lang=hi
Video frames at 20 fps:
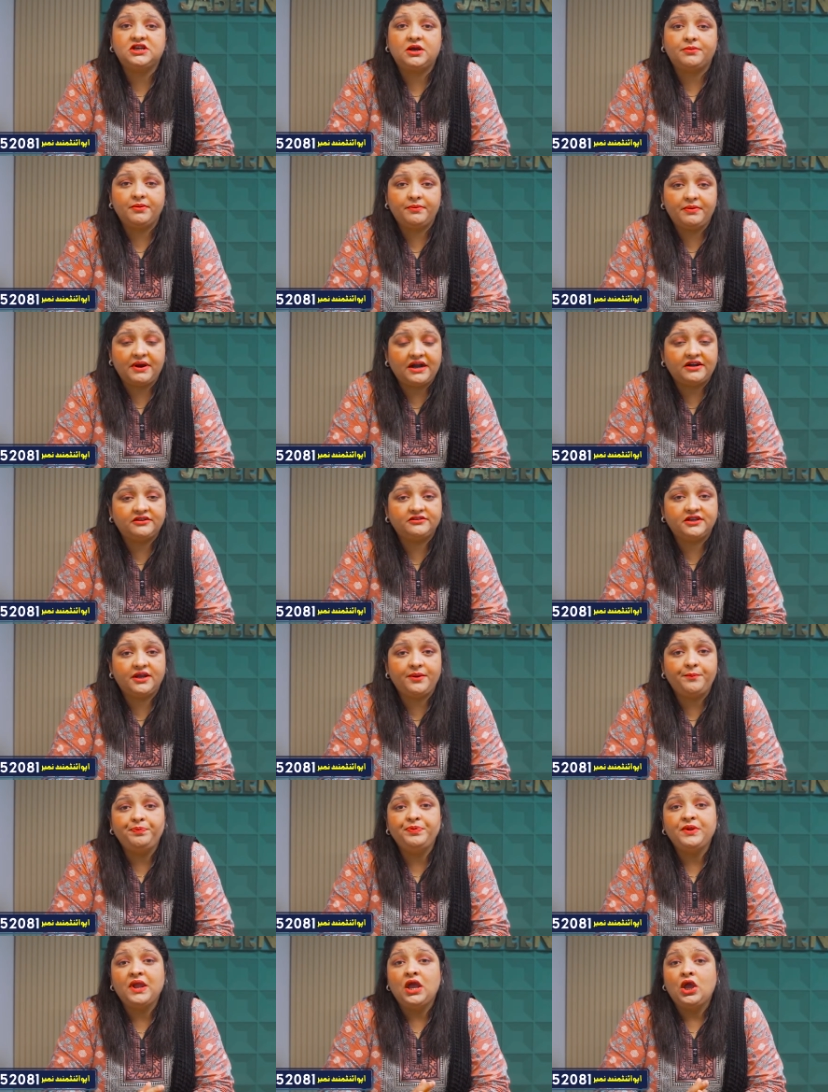जगह पर बैठ
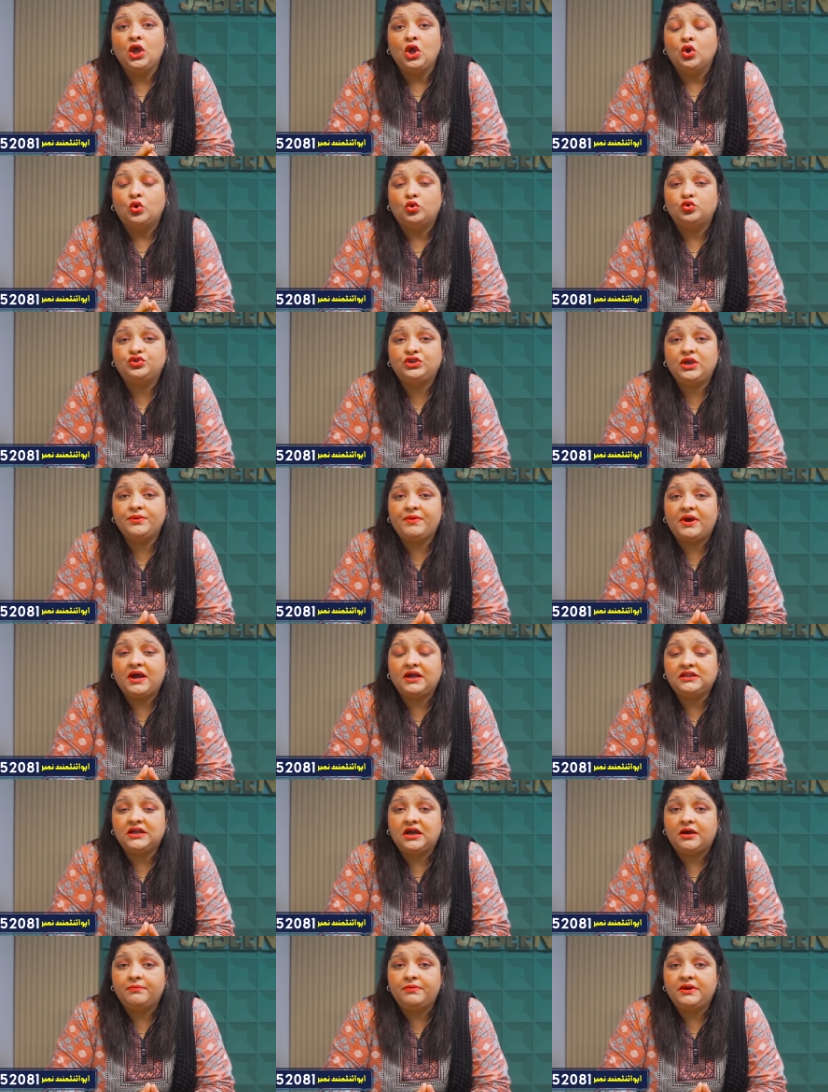जाए उसके
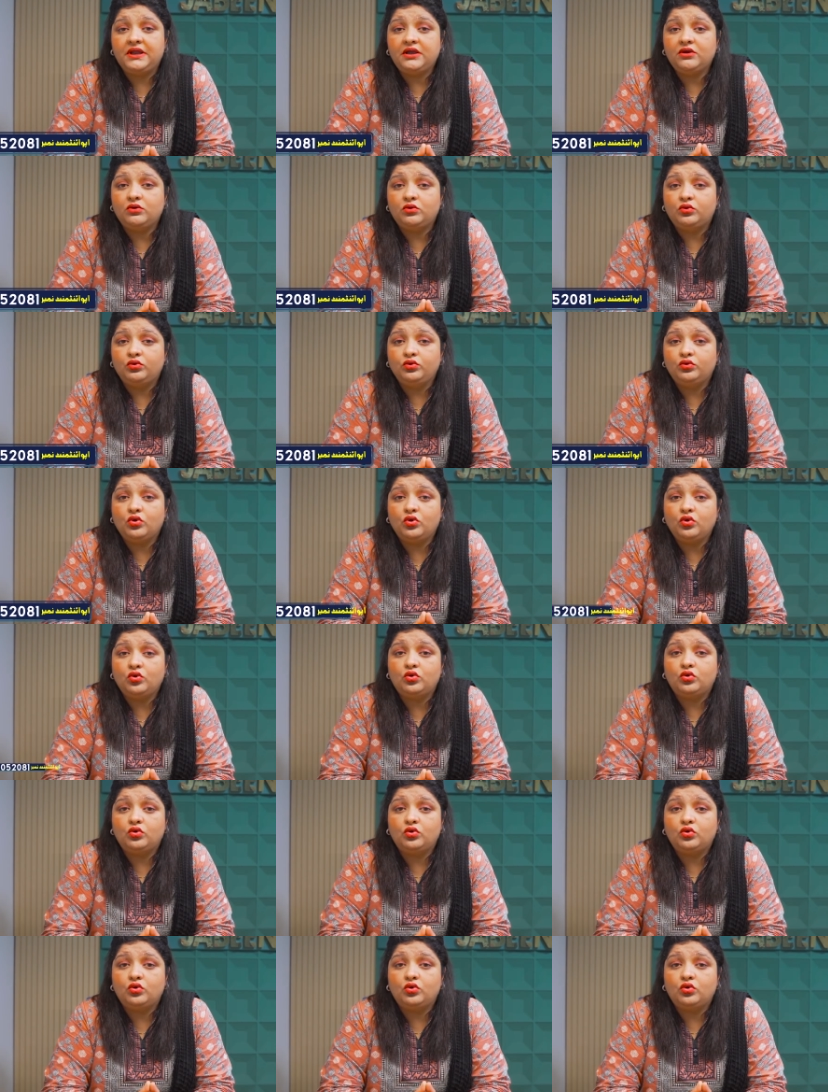बाद हमने उनको